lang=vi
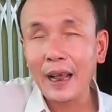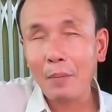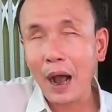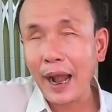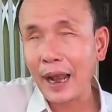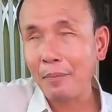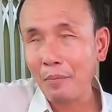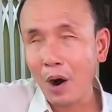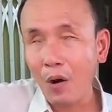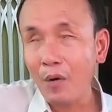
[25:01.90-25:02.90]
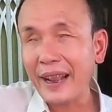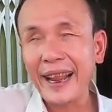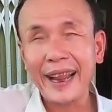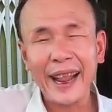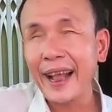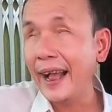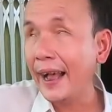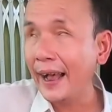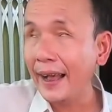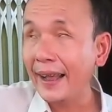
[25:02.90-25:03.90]
bởi lầm mô kẻ
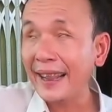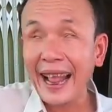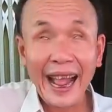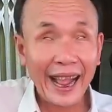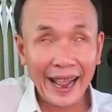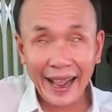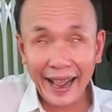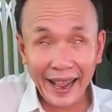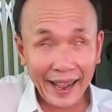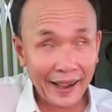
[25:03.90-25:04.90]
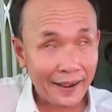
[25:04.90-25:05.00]
khác